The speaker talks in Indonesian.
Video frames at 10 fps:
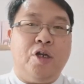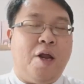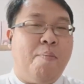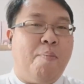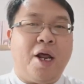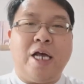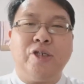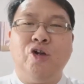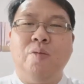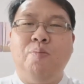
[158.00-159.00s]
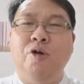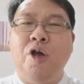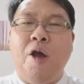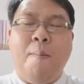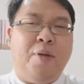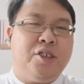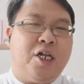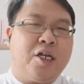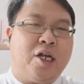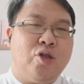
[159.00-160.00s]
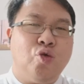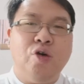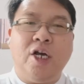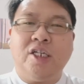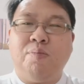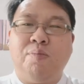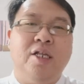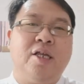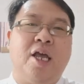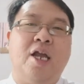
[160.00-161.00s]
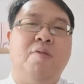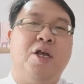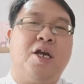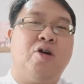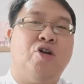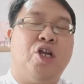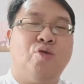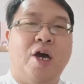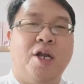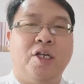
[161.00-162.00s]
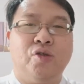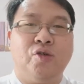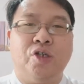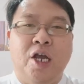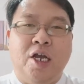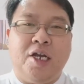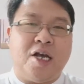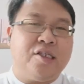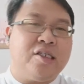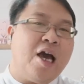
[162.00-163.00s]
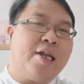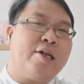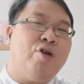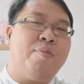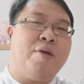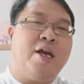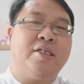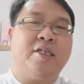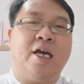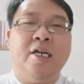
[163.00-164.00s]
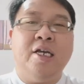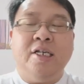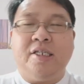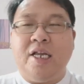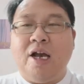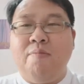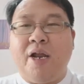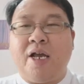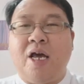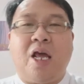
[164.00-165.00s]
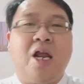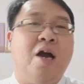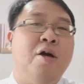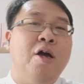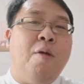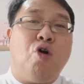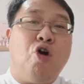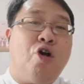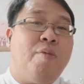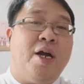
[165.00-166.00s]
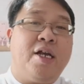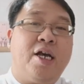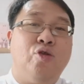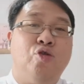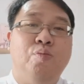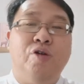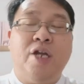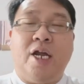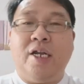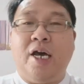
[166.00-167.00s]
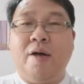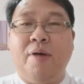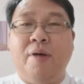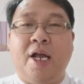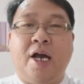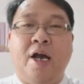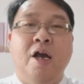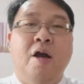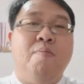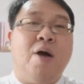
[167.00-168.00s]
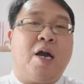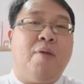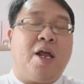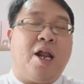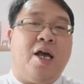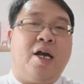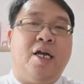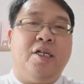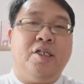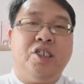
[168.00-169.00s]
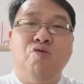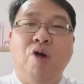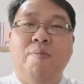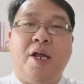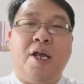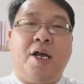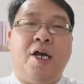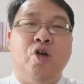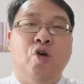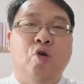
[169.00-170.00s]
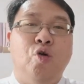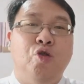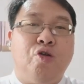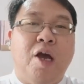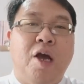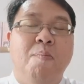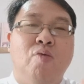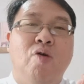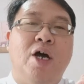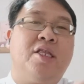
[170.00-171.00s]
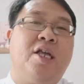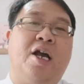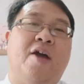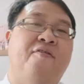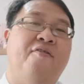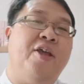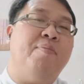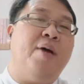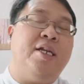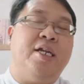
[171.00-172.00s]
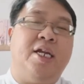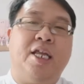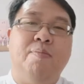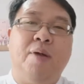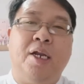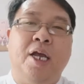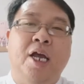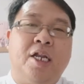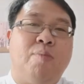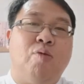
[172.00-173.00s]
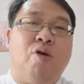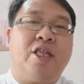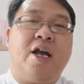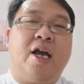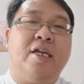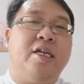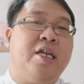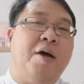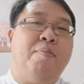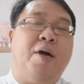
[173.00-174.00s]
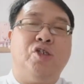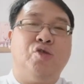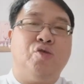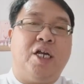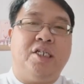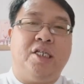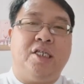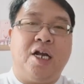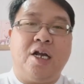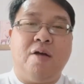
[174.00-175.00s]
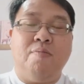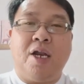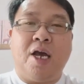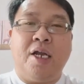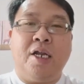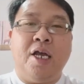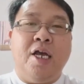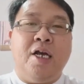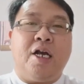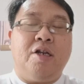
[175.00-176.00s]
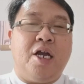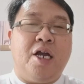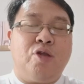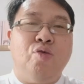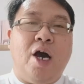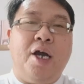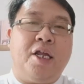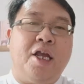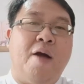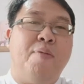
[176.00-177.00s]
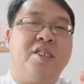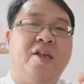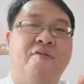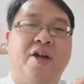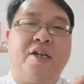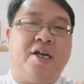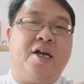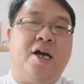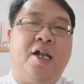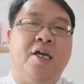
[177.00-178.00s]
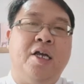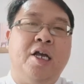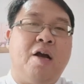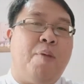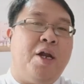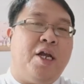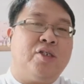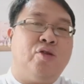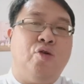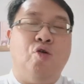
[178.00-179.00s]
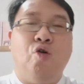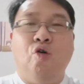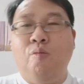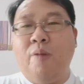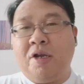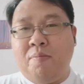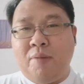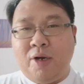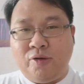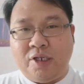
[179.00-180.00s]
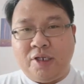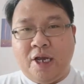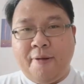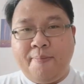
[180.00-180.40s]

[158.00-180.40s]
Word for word: dan para rasul pun menjalankan tugas perintah yang diberikan oleh Tuhan Yesus dengan sangat luar biasa sehingga mereka rela mengorbankan tubuh dan darah mereka bahkan merelakan jiwa mereka untuk demi mewartakan firman dan iman dan mewartakan damai sukacita kegembiraan ke dari Tuhan yang bersifat kekal kepada seluruh umat manusia.